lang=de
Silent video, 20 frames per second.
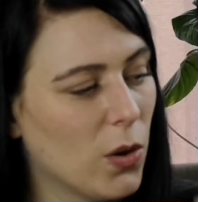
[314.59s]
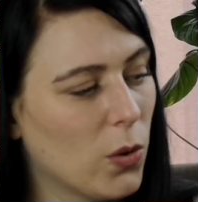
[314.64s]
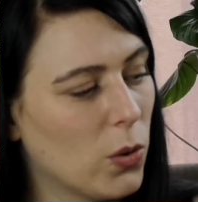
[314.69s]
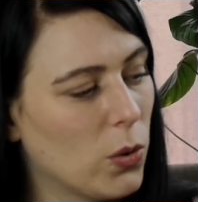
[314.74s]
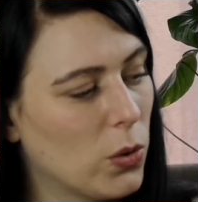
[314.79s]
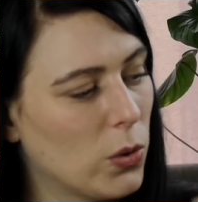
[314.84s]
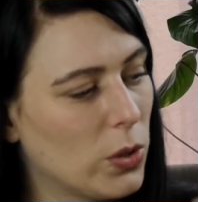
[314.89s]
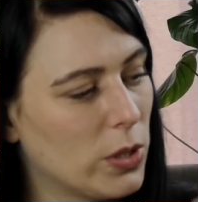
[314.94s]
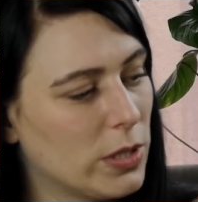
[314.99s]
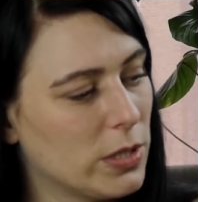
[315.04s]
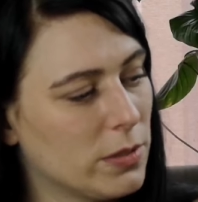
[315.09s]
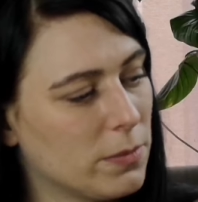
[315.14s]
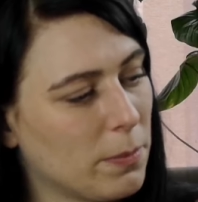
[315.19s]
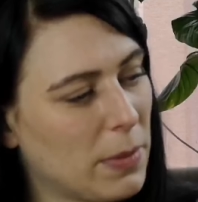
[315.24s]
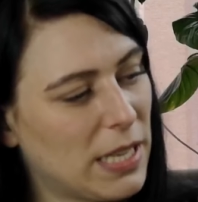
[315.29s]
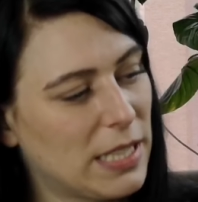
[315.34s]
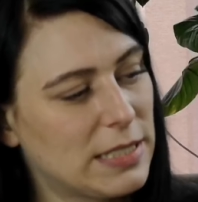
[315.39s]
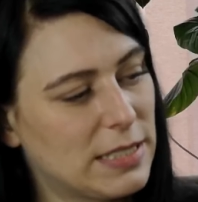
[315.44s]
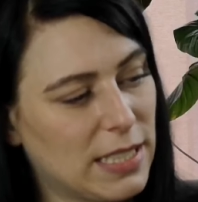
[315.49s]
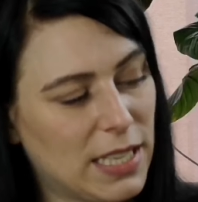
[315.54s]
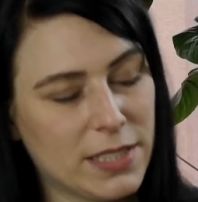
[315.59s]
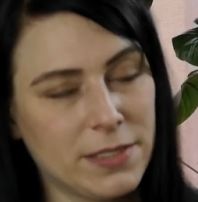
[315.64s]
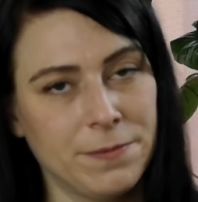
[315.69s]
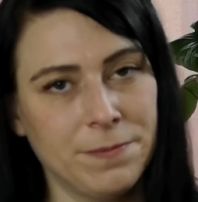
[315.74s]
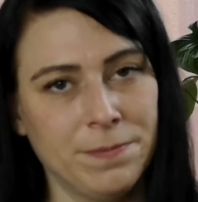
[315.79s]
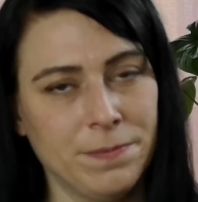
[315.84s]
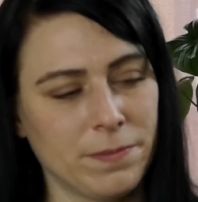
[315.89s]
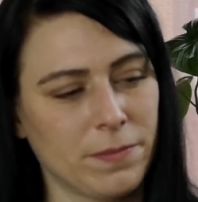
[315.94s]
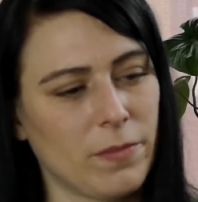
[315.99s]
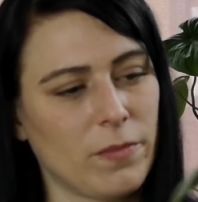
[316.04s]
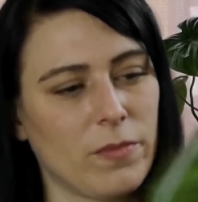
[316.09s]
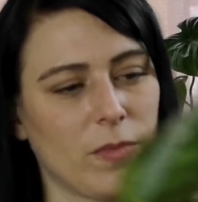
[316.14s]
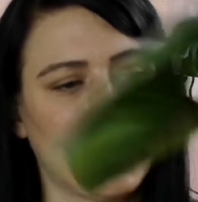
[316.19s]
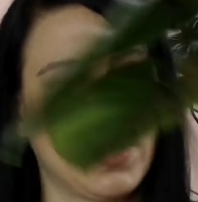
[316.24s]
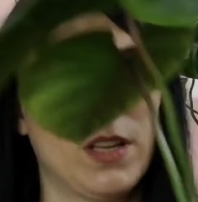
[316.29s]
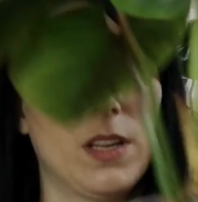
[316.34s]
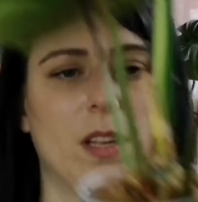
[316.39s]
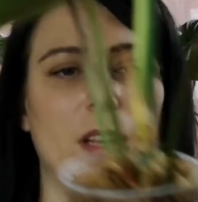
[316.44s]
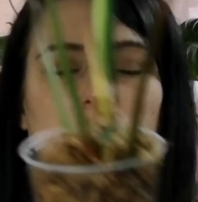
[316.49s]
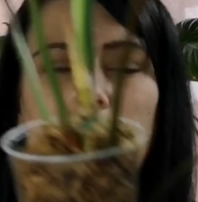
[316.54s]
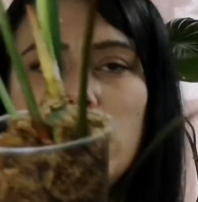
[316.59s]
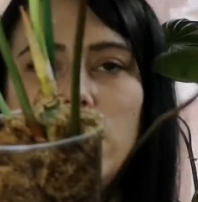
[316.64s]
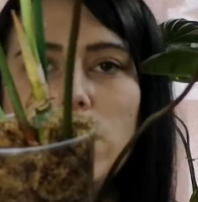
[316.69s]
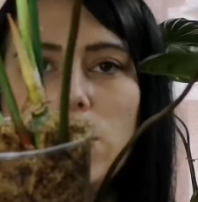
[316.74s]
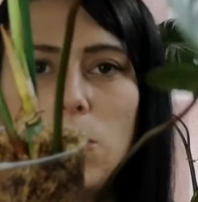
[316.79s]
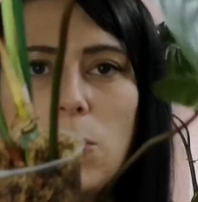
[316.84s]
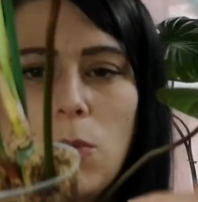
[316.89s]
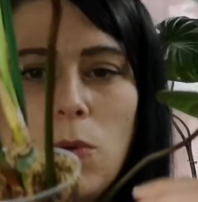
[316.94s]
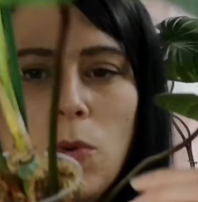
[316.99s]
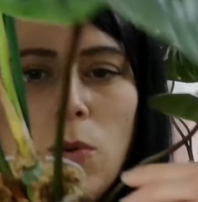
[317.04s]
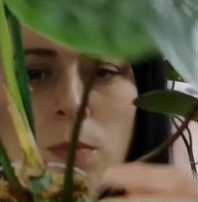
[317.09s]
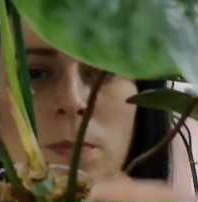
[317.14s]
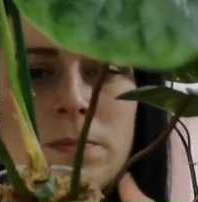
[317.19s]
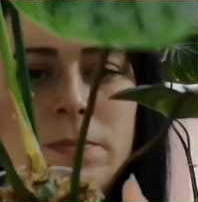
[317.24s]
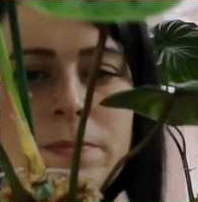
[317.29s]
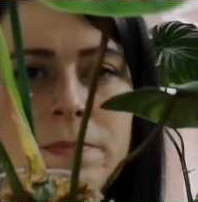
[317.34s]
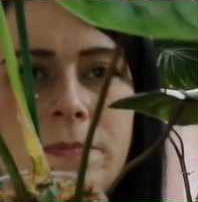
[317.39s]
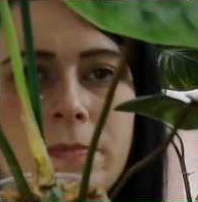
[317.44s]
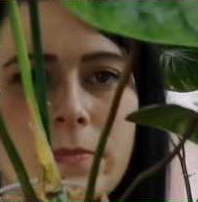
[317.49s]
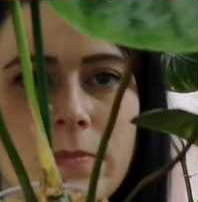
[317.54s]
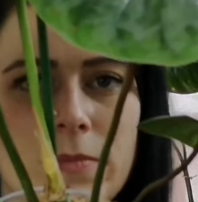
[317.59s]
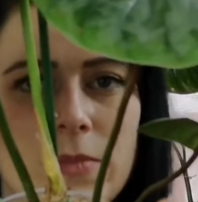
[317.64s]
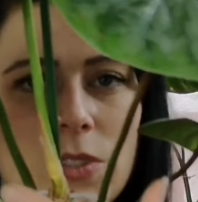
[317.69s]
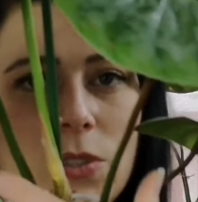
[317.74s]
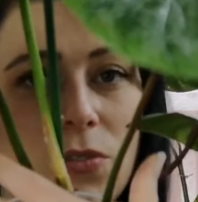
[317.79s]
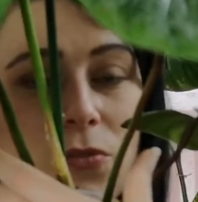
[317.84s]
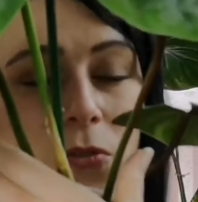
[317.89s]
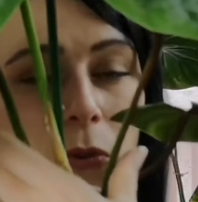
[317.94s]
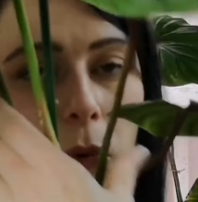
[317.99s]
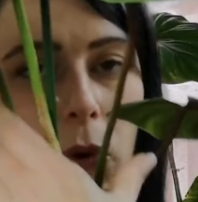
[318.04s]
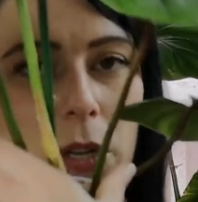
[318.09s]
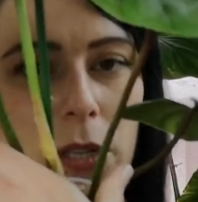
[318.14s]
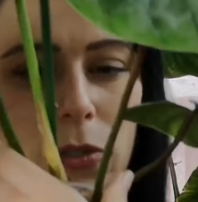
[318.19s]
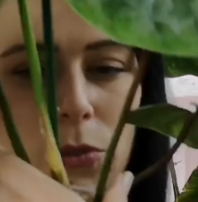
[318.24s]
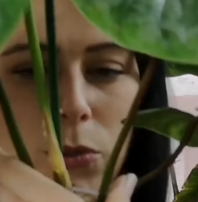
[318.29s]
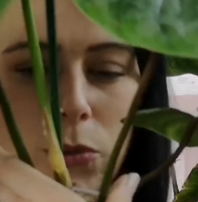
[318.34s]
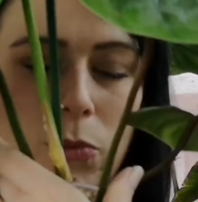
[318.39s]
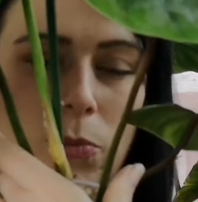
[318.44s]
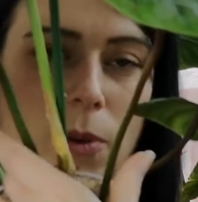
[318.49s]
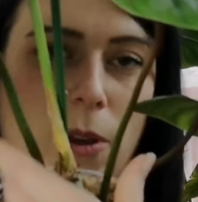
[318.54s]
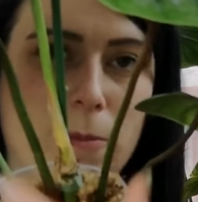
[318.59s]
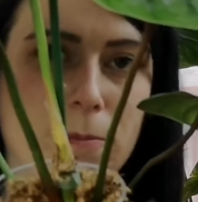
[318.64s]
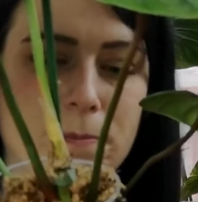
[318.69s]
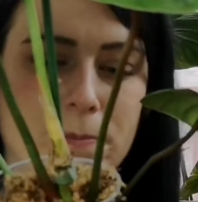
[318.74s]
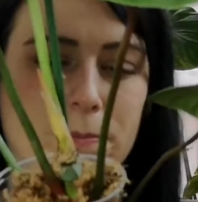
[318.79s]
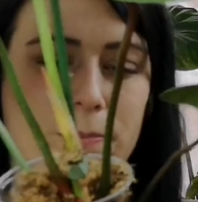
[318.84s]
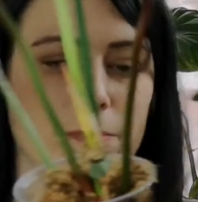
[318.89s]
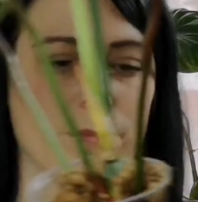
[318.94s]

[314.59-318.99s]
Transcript: Und macht dann hier oben eine Folie drüber.